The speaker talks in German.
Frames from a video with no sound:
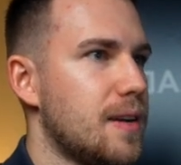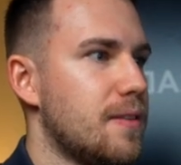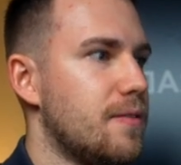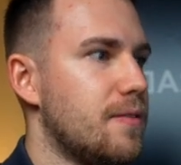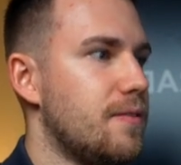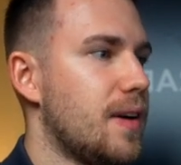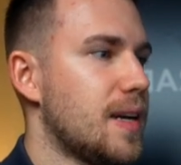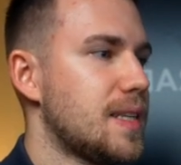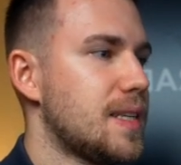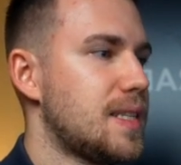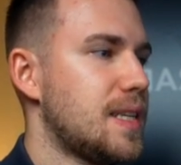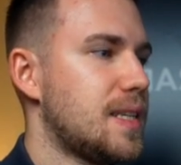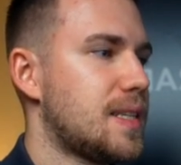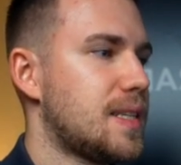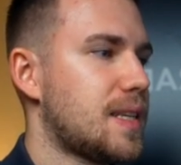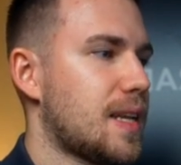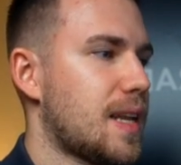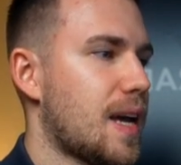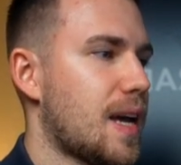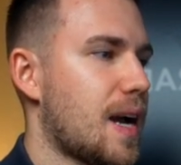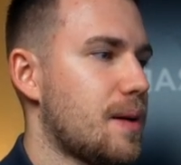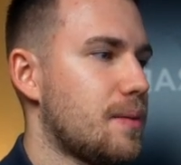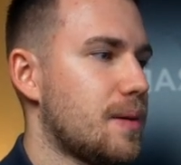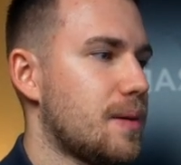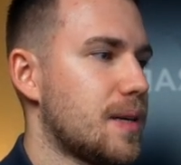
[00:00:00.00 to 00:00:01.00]
Was ich dann
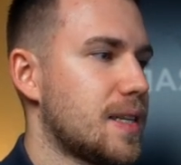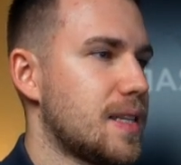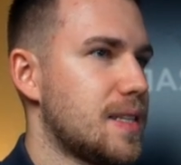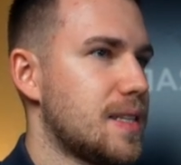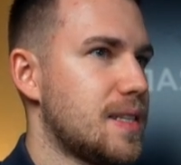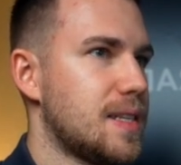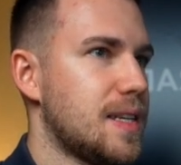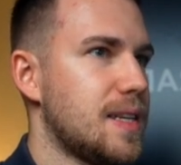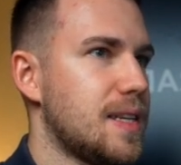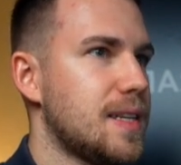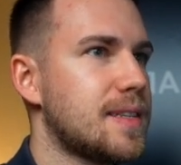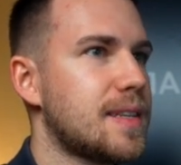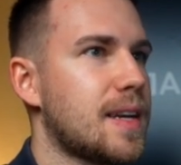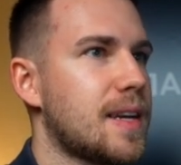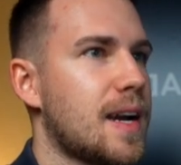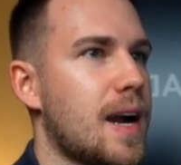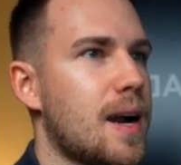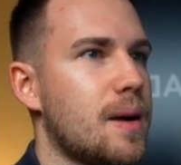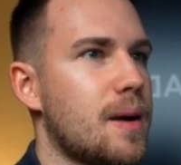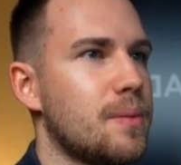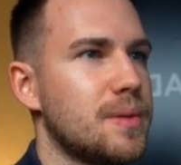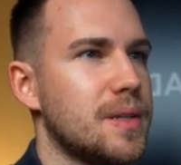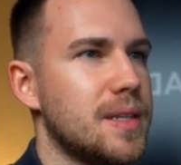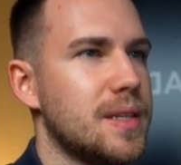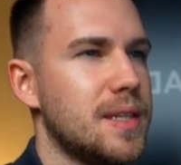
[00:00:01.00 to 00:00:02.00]
aber gesehen
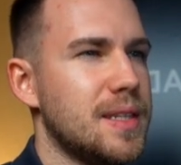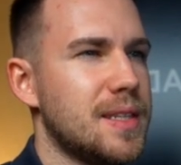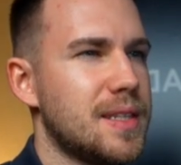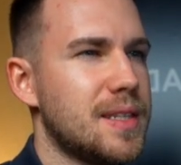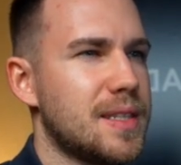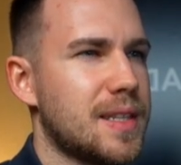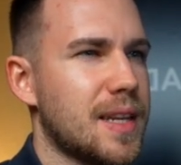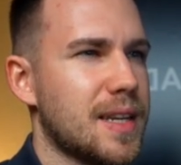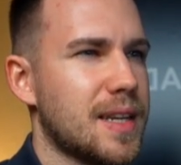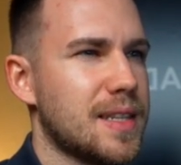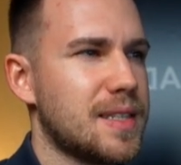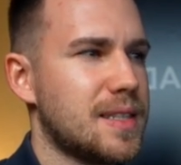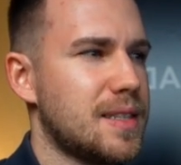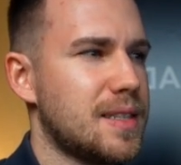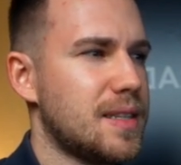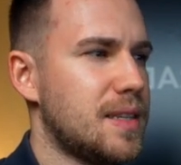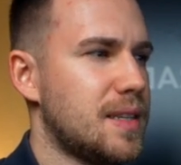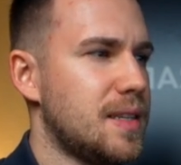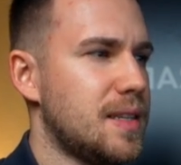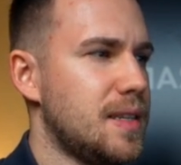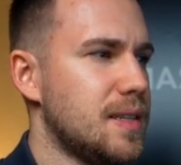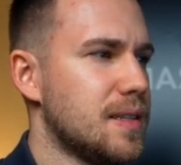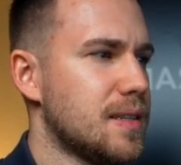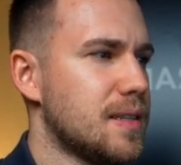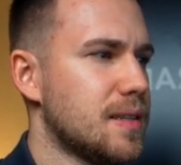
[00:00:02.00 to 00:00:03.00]
habe, ist, dass sie
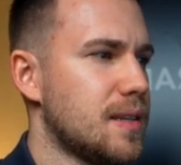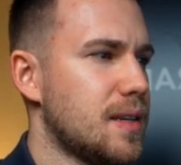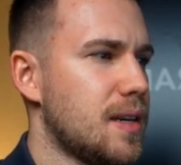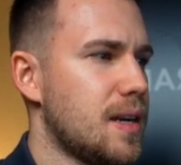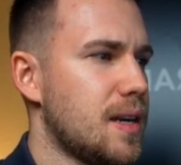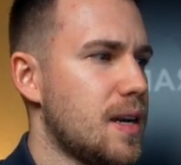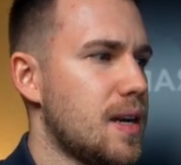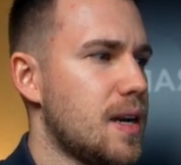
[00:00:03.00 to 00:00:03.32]
hier